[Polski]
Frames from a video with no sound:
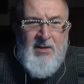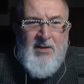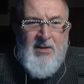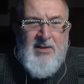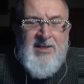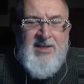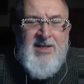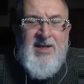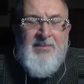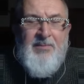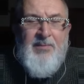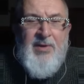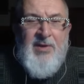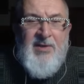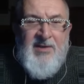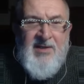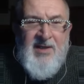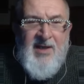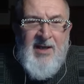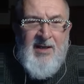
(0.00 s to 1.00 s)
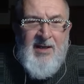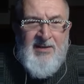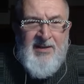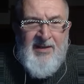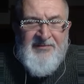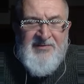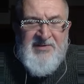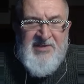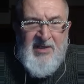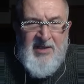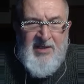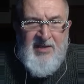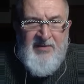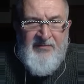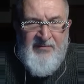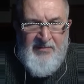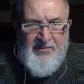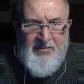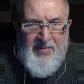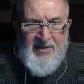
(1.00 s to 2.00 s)
nie pyta na wszelki
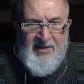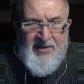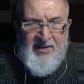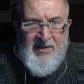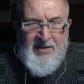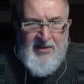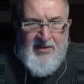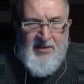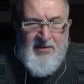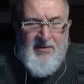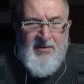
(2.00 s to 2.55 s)
wypadek